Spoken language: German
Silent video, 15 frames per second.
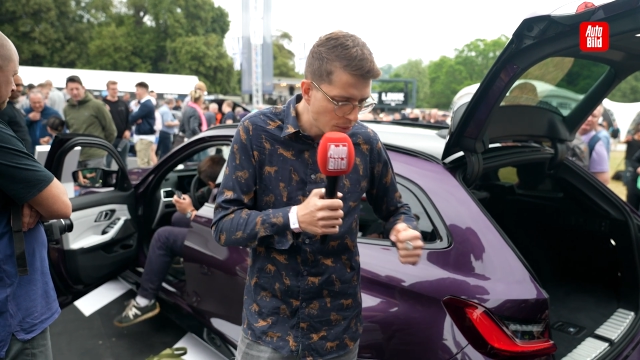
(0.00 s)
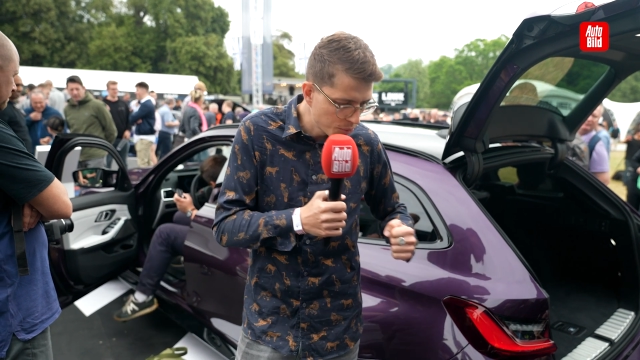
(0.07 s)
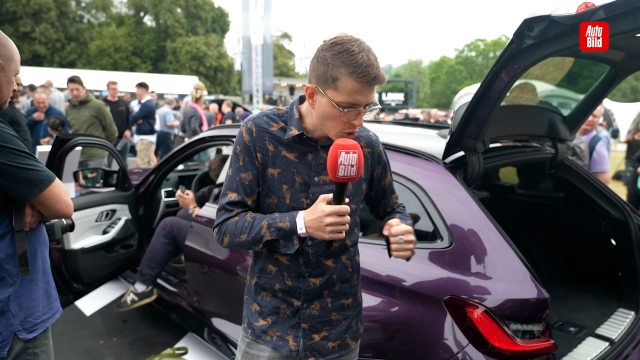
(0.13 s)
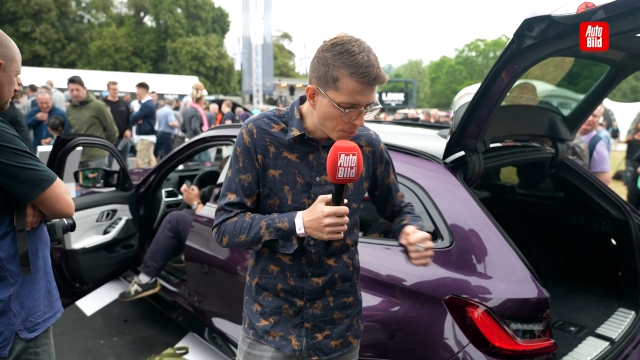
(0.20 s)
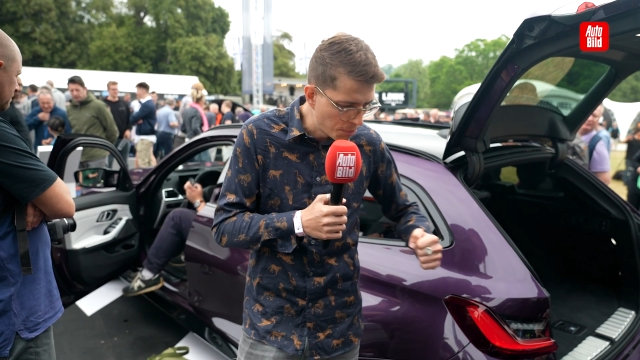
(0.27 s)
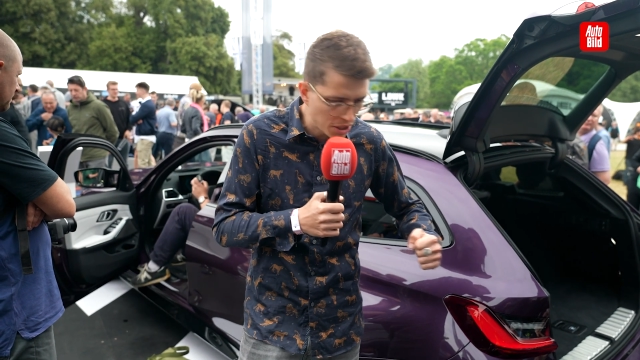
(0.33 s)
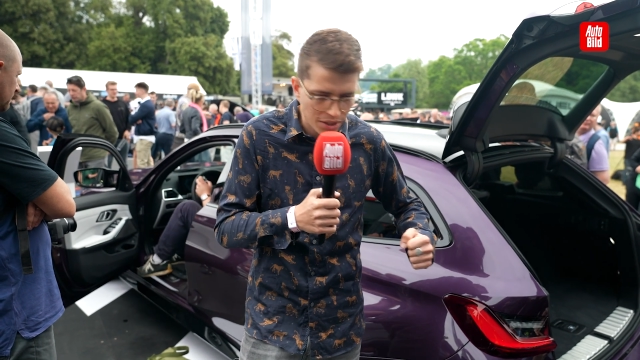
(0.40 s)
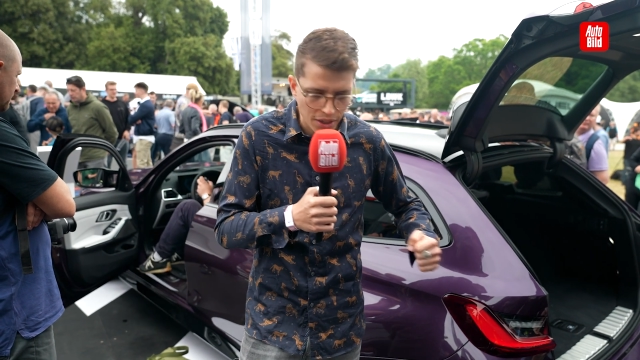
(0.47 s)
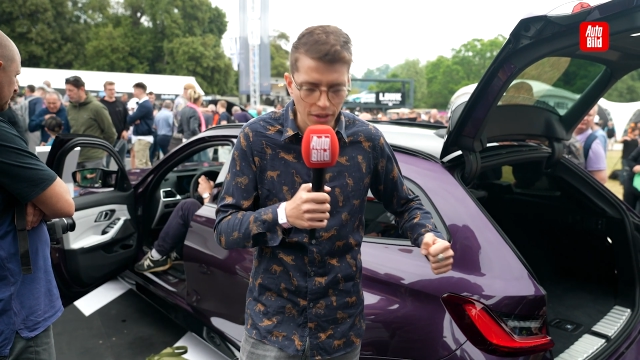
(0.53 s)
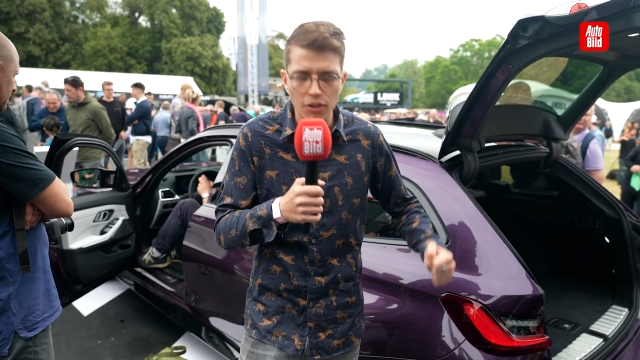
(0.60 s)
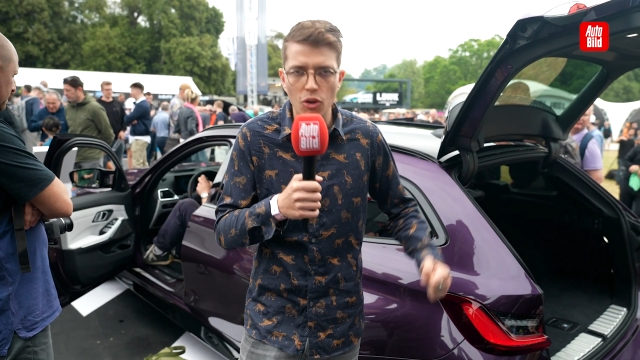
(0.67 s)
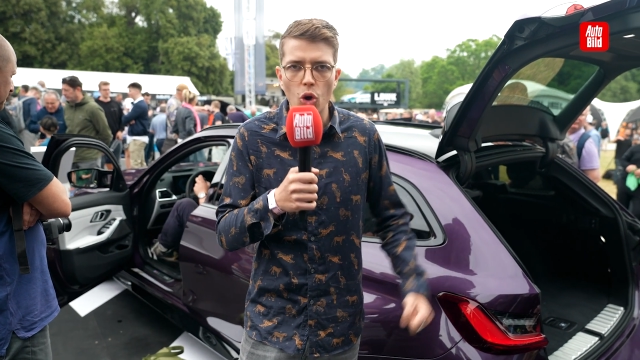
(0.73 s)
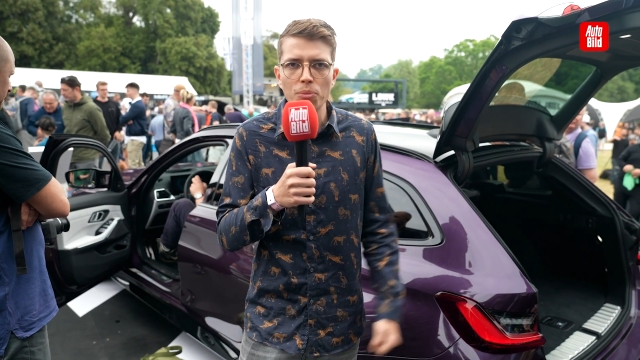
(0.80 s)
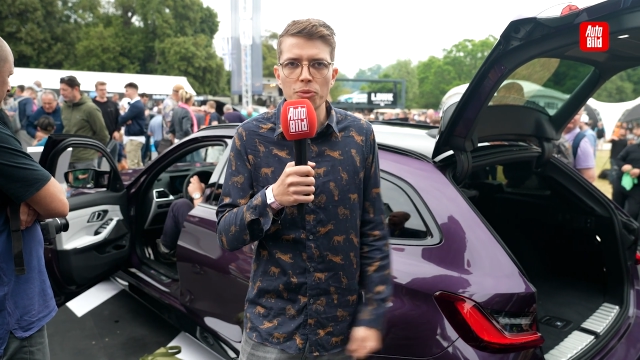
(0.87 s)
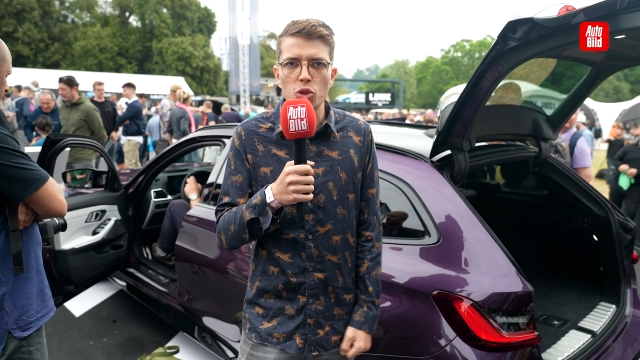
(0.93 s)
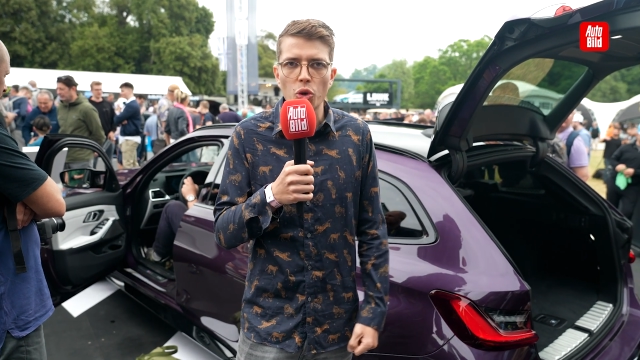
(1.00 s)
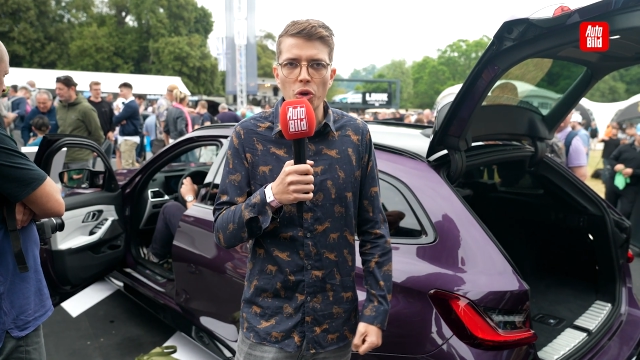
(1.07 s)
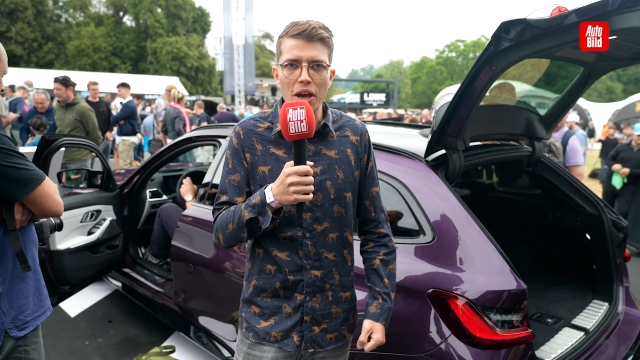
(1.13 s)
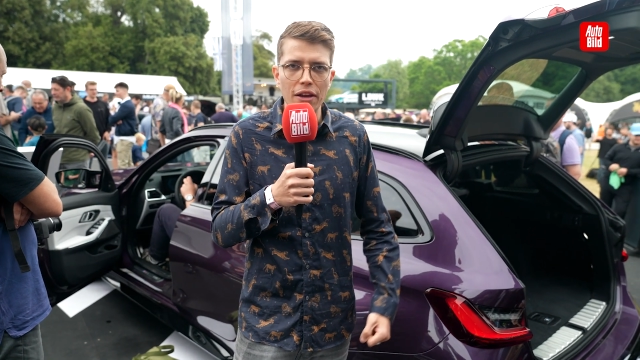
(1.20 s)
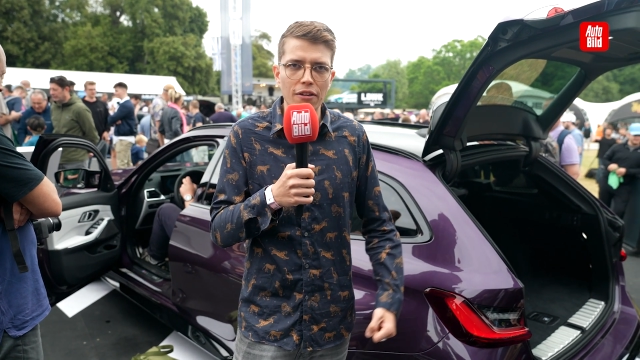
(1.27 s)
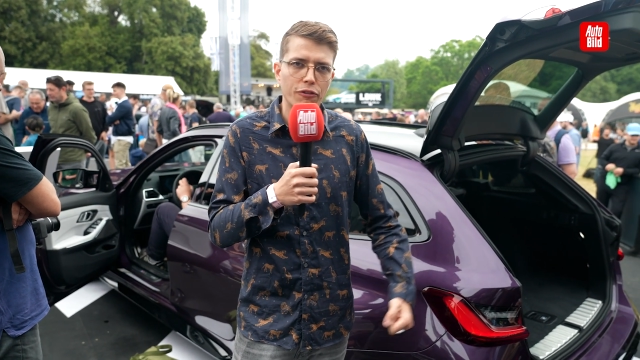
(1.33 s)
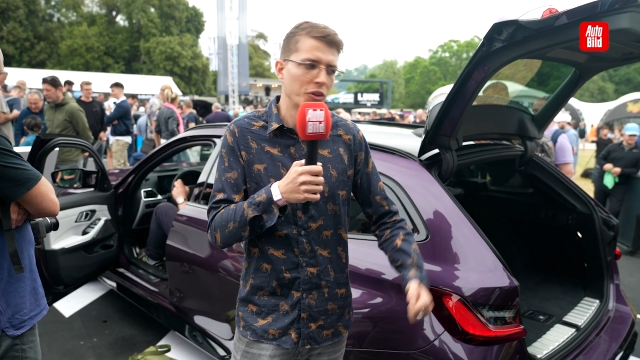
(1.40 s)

um so ein bisschen rumzurühren.